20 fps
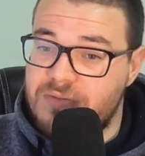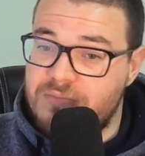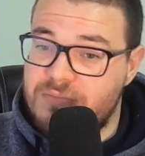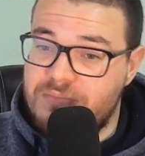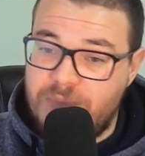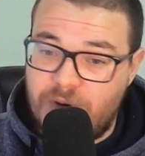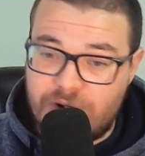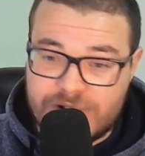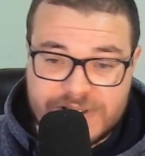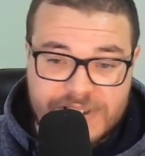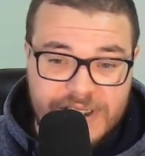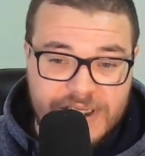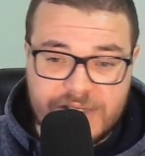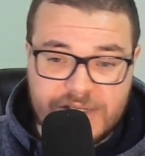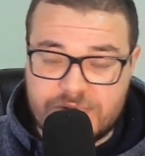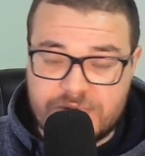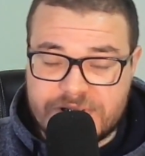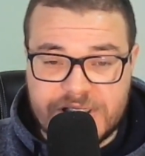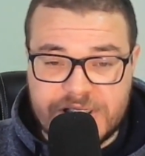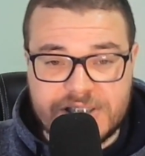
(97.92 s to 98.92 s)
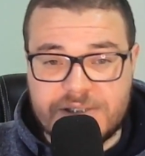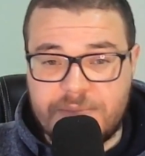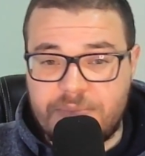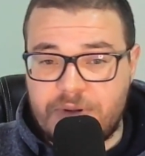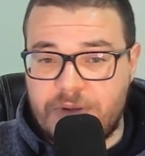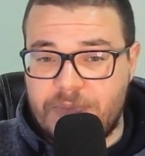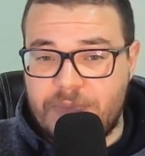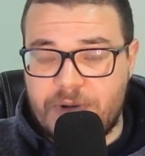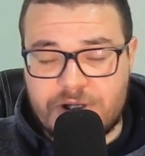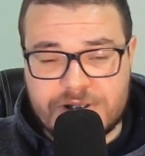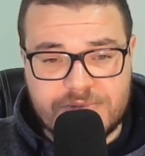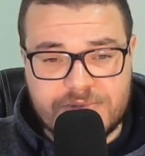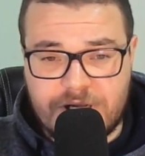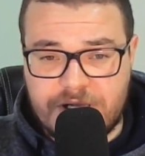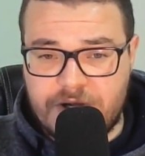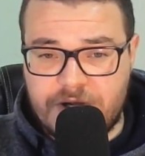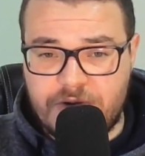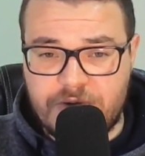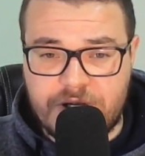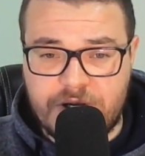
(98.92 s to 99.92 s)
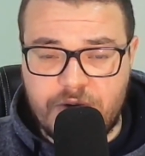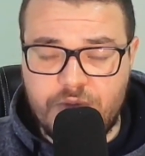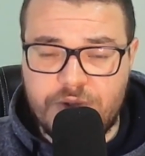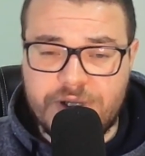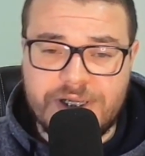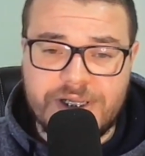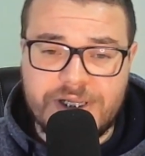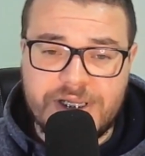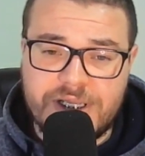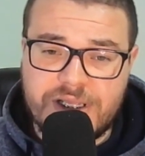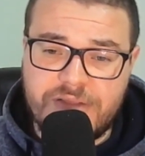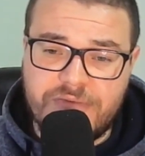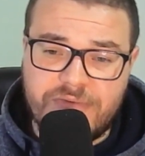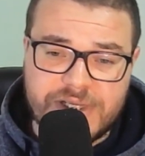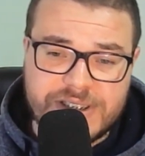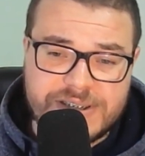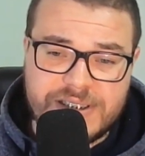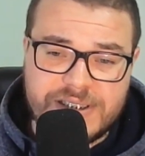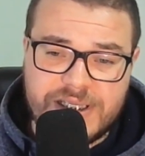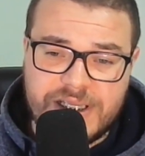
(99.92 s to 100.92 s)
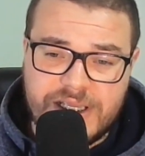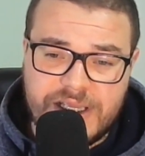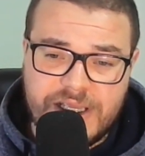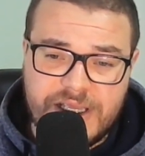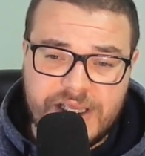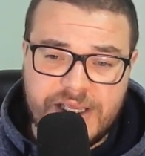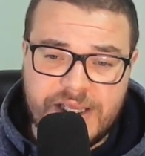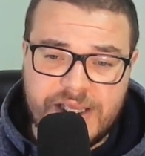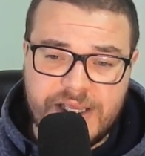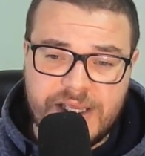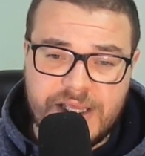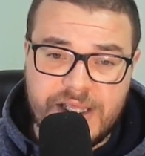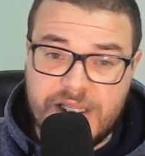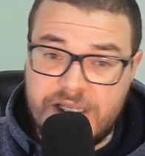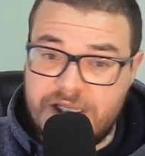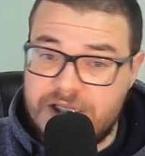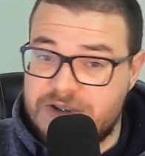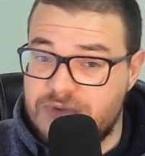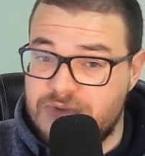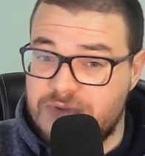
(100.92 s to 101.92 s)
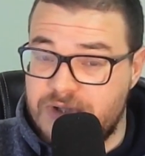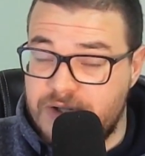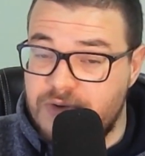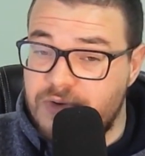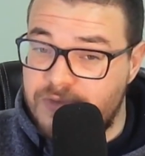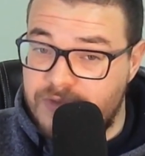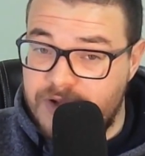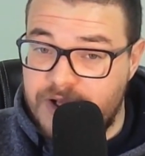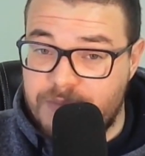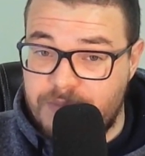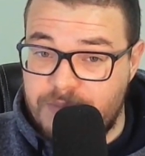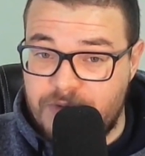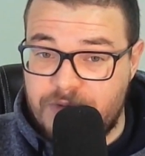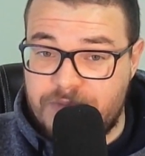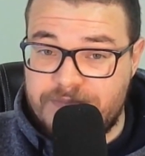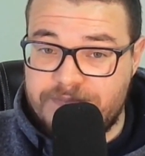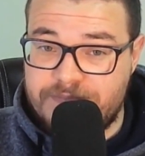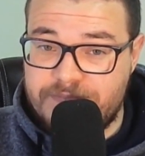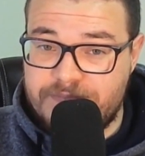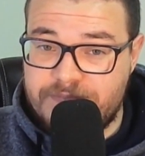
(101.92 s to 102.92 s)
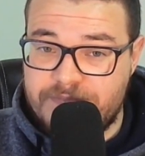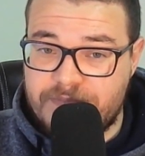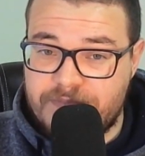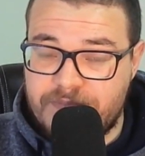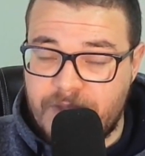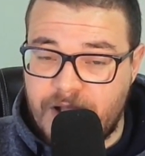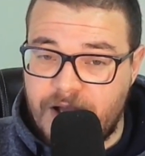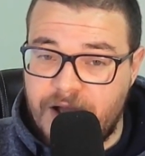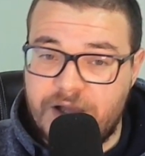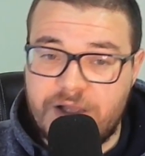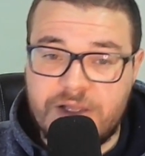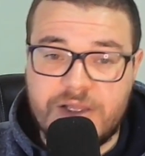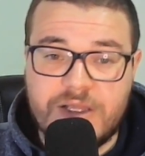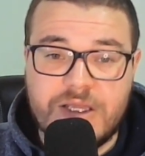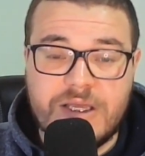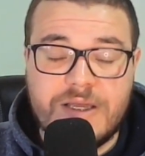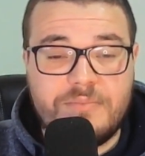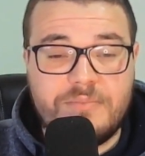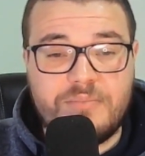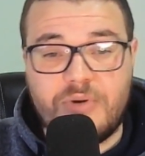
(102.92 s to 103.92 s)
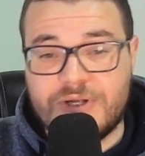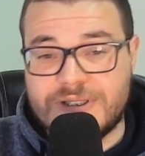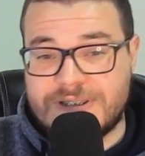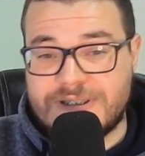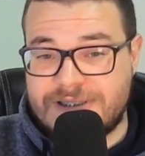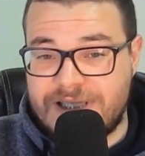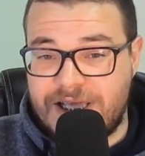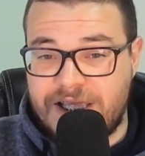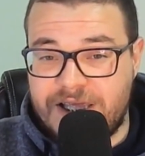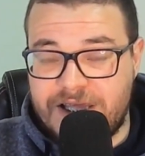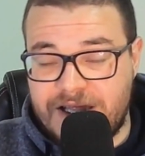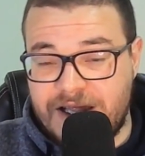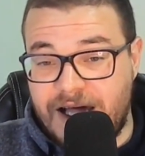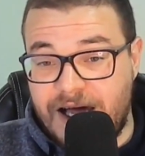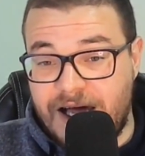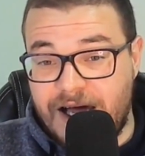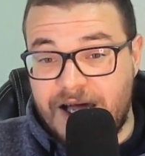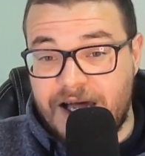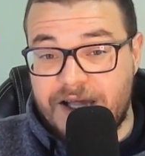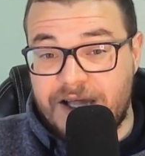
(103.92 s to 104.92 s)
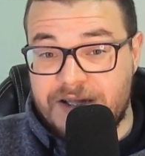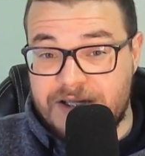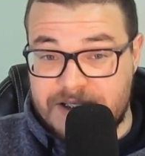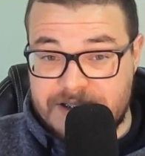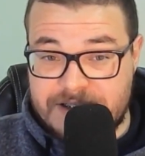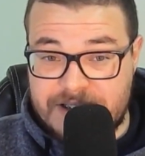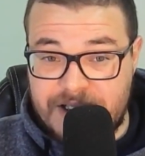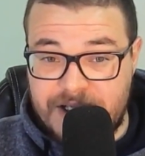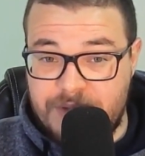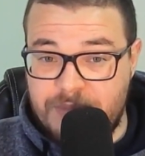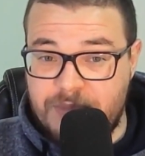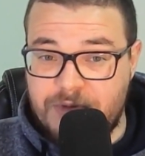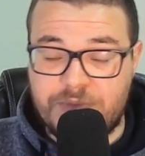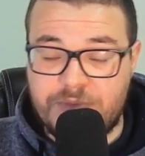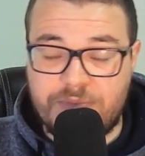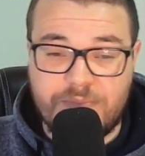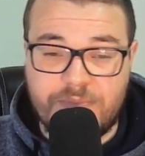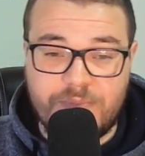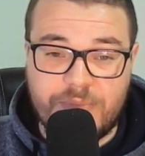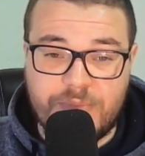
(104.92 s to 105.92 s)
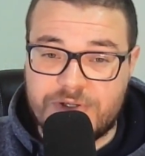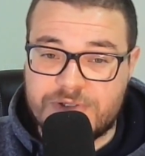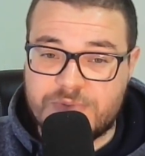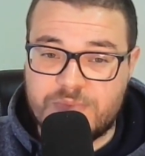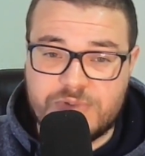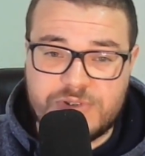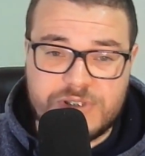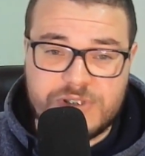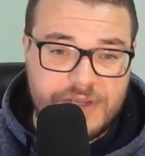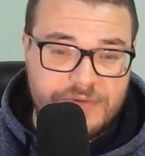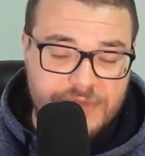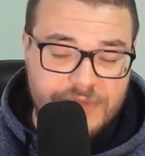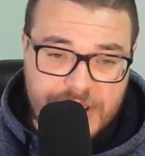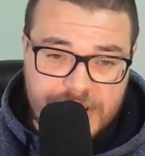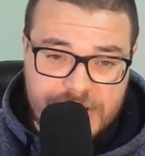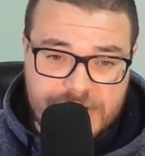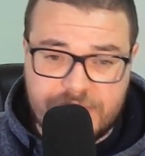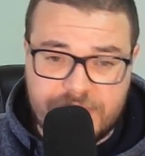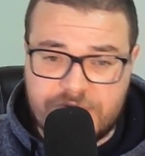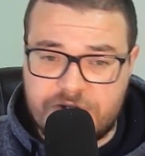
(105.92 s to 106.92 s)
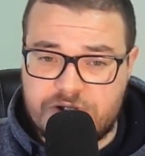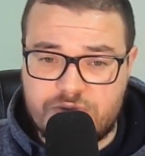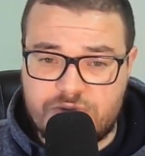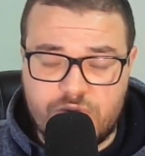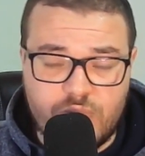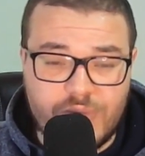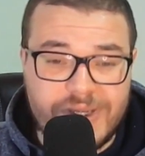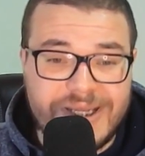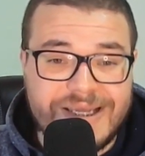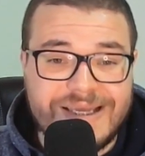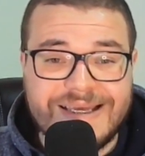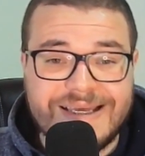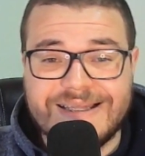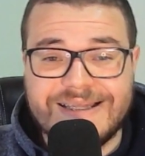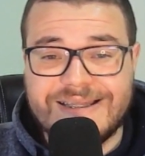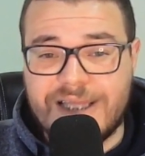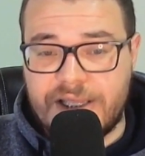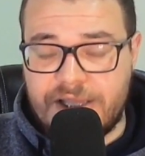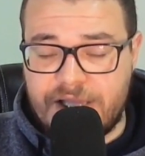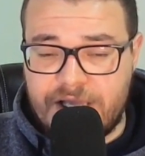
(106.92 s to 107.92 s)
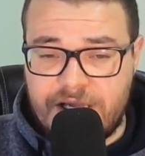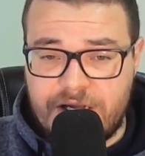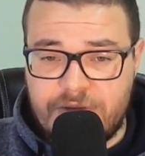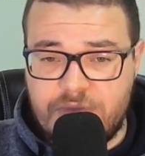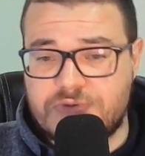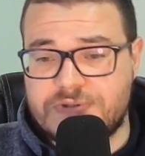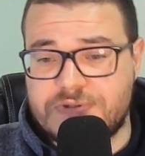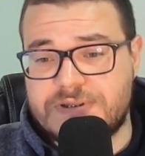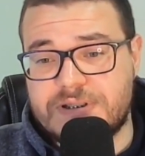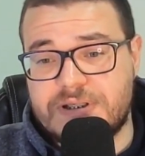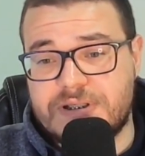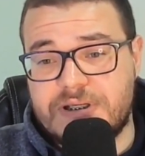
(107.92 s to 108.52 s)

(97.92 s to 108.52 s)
Pode ser que não seja para a próxima reunião, que vai ser início de novembro. Tá? Pode ser que lá em dezembro, próximo dia 20, 21, tenhamos